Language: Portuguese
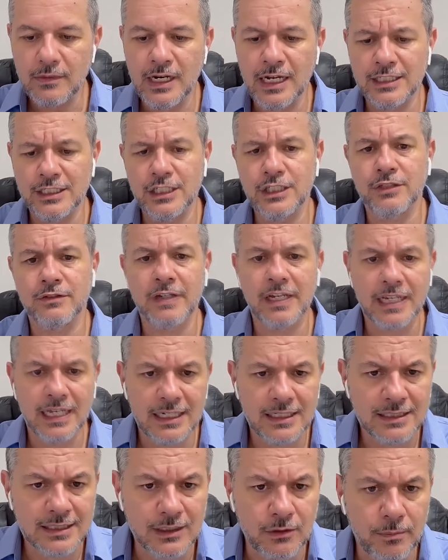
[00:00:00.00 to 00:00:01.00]
a gente vê que
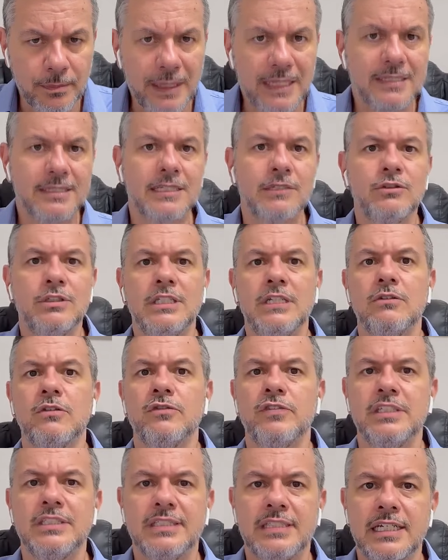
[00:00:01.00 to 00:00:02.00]
eles estão pensando em
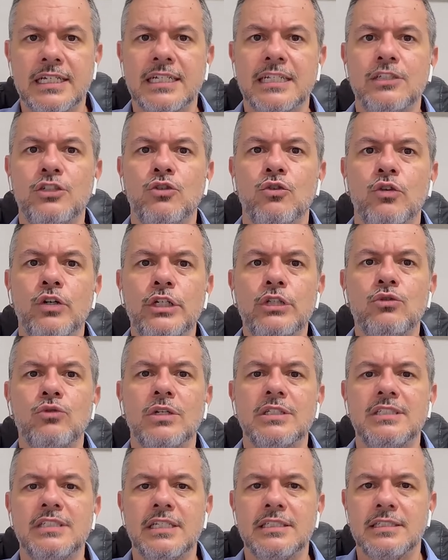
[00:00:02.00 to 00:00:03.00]
devolver cerca de 8 a
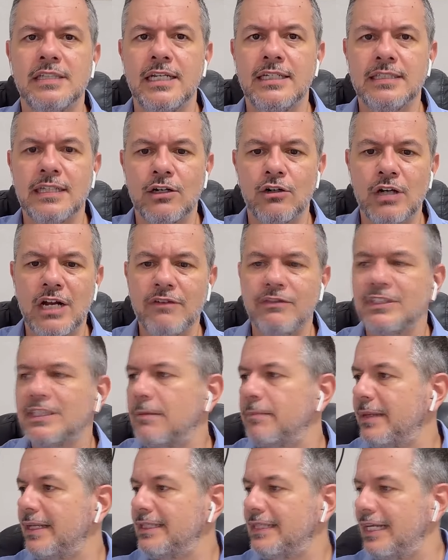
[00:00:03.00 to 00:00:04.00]
16 aeronaves,
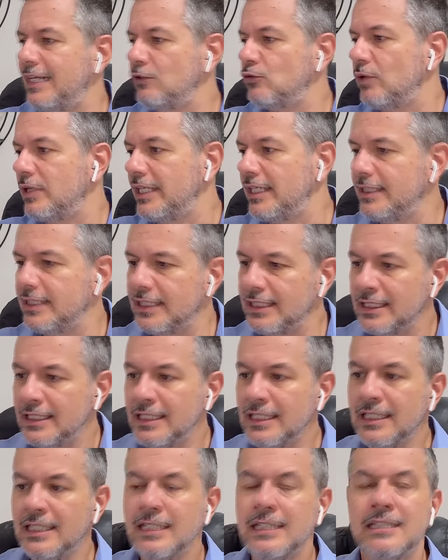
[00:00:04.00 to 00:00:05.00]
dependendo ainda
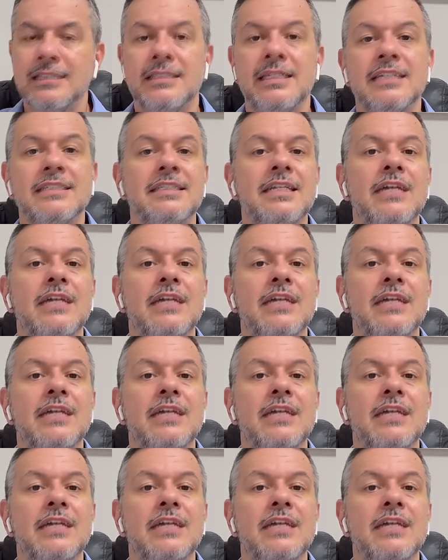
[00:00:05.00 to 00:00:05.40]
das